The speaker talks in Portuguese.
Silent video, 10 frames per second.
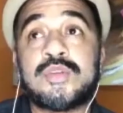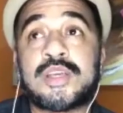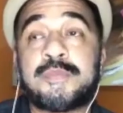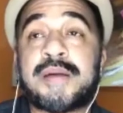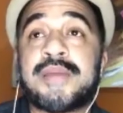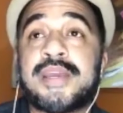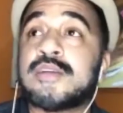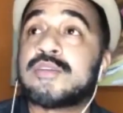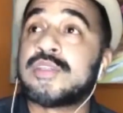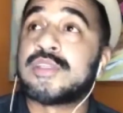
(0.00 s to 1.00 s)

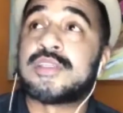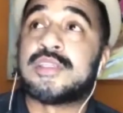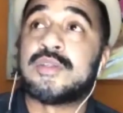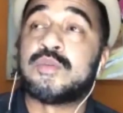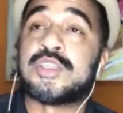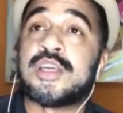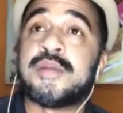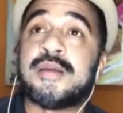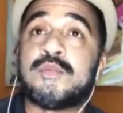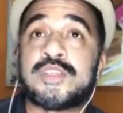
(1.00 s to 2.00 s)
equipamentos, assim, o
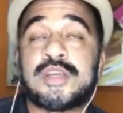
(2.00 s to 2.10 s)
cinema, ele, o